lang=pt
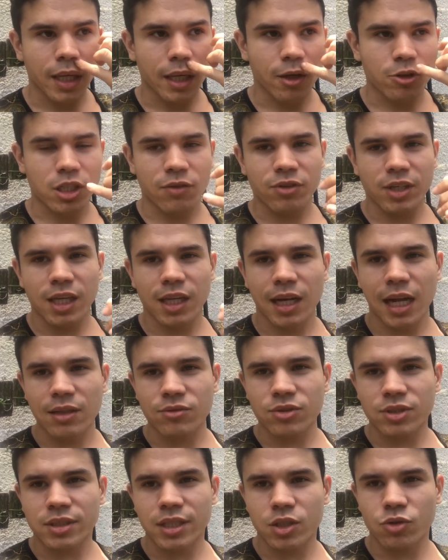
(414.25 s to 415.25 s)
eu já vi
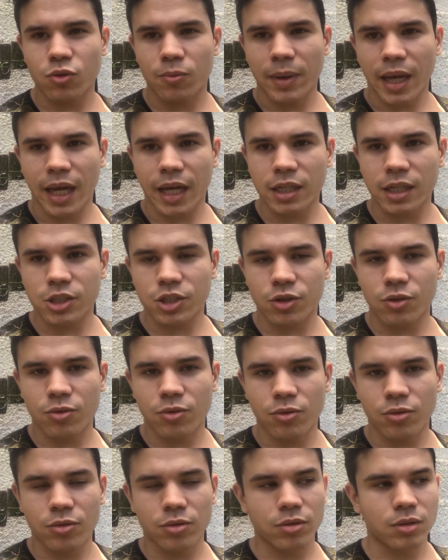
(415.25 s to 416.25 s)
relatos dele do
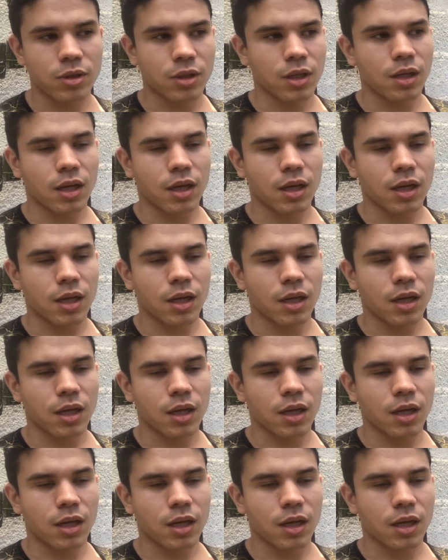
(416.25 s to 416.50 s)
México,